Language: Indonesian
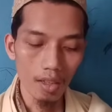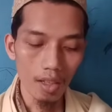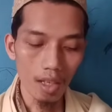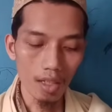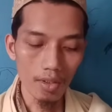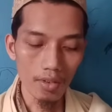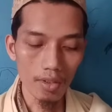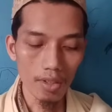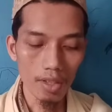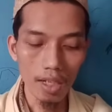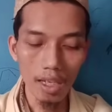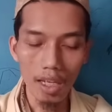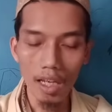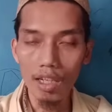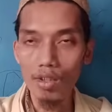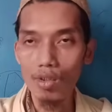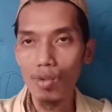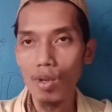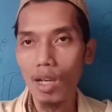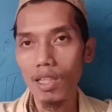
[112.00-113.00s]
dan
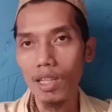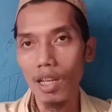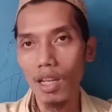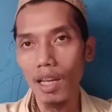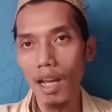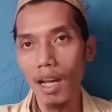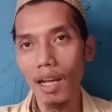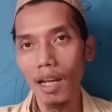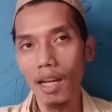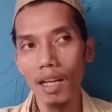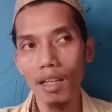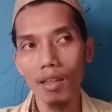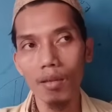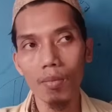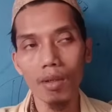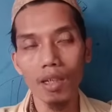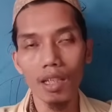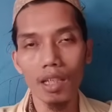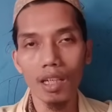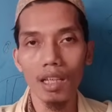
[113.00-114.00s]
seringkali juga saya
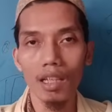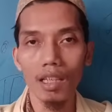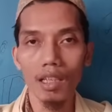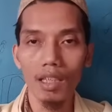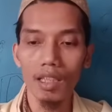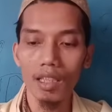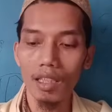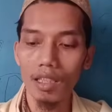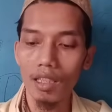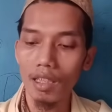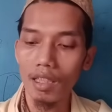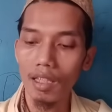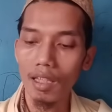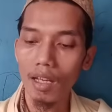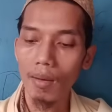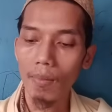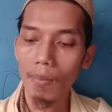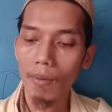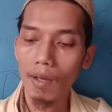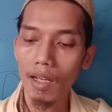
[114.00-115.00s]
angkat mengenai
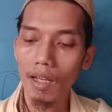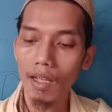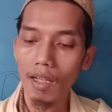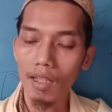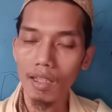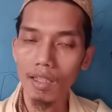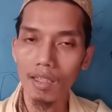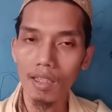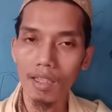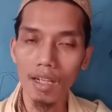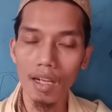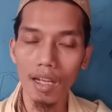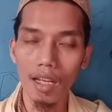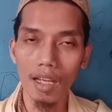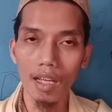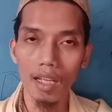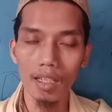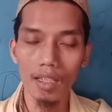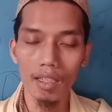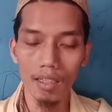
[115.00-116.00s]
apa
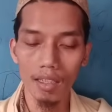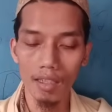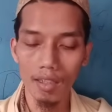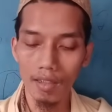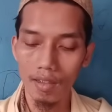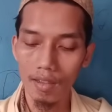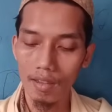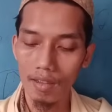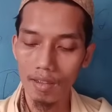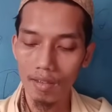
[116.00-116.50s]
keterangan